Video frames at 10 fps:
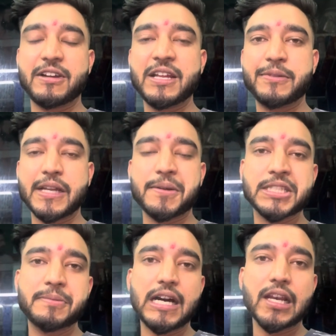बाद फटाफट
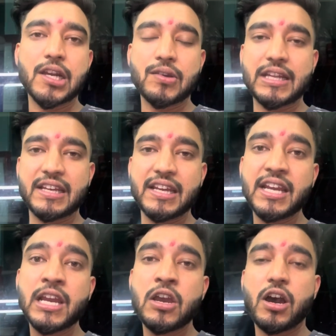से बाल कटवा देंगे
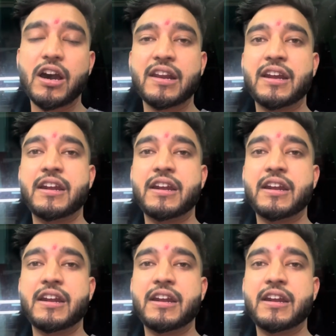और